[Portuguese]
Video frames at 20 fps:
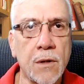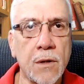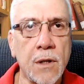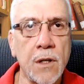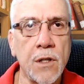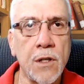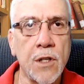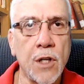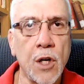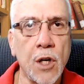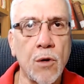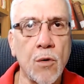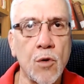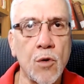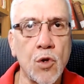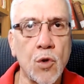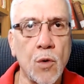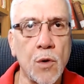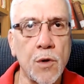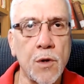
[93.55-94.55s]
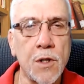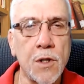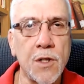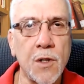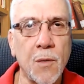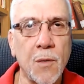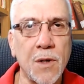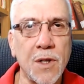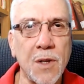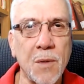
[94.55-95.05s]
têm direito ao desconto de
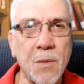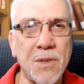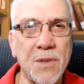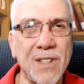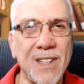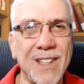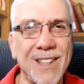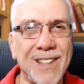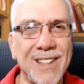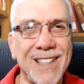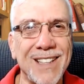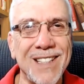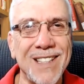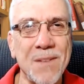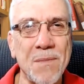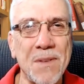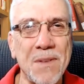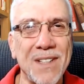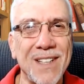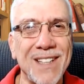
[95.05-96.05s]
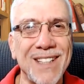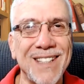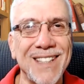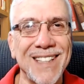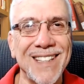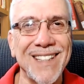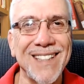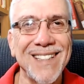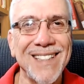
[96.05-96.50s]
50%. É simples assim.